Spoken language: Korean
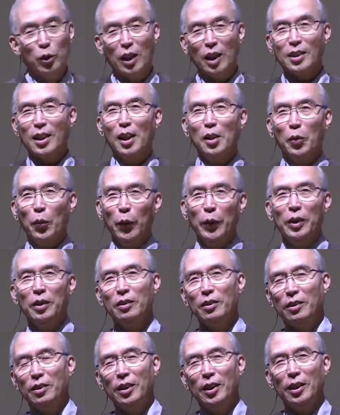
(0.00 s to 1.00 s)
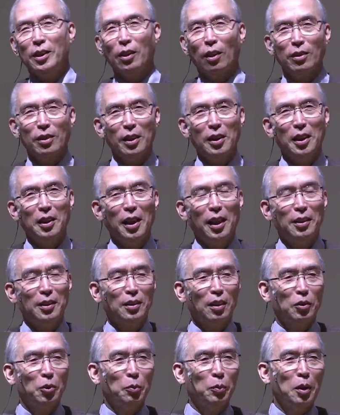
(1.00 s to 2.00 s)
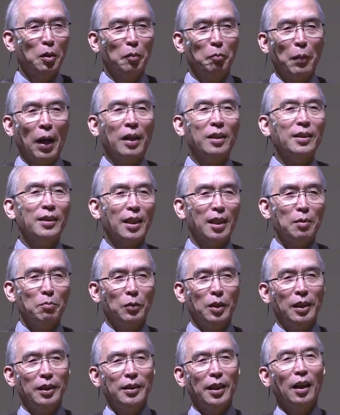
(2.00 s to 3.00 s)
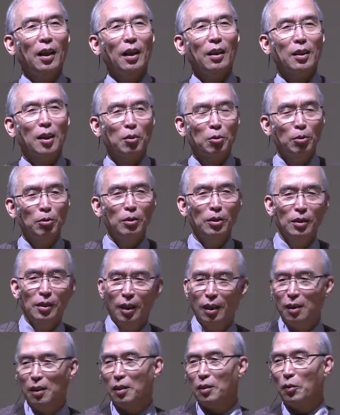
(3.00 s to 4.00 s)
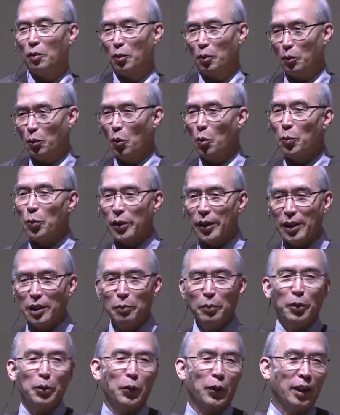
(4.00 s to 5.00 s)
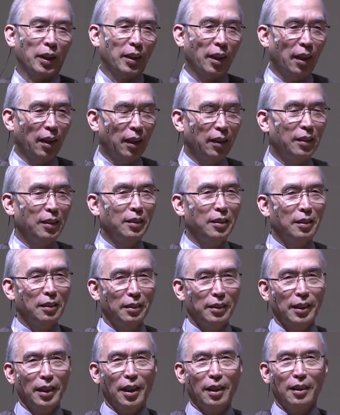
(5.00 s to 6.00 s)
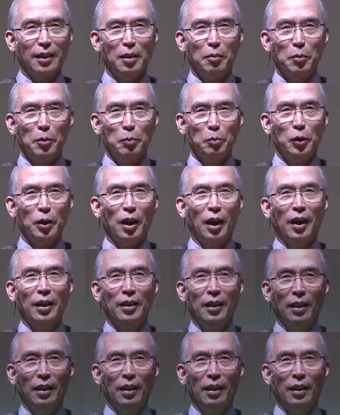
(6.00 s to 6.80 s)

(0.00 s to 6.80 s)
우리가 살고 있는 이 터전에 대해서 좀 더 많은 사람들이 생각하고 또 공부를 했으면 좋겠다 하는 이런 생각을 해봅니다.